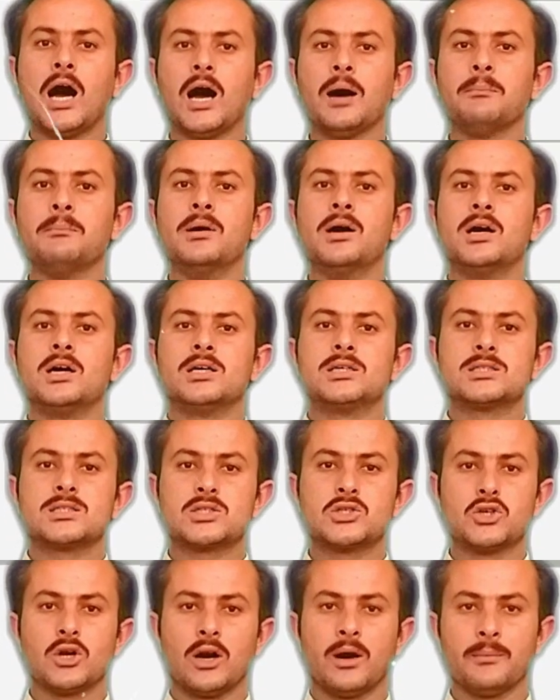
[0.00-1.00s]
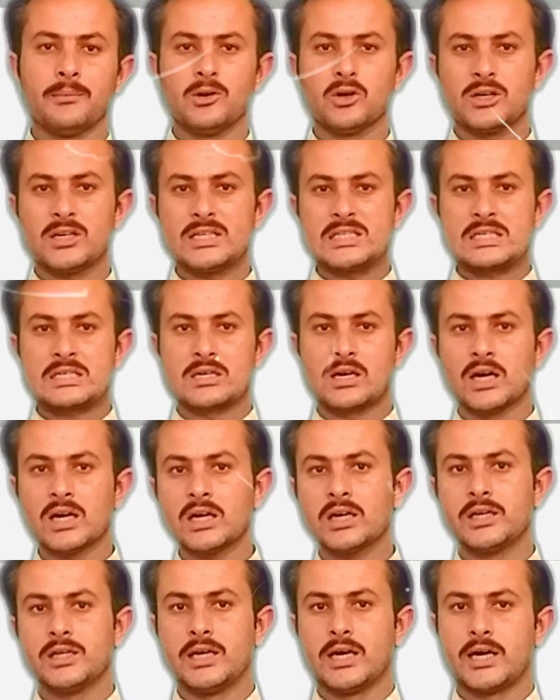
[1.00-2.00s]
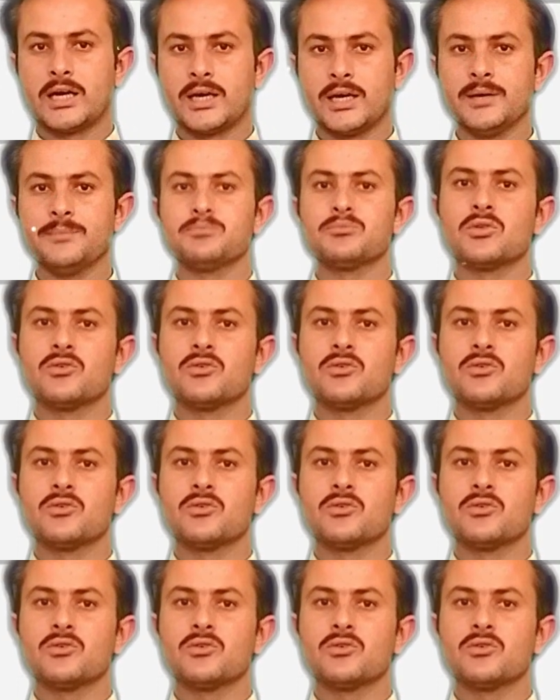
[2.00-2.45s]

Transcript: अब जो हम लोगों ने स्टार्ट लिया है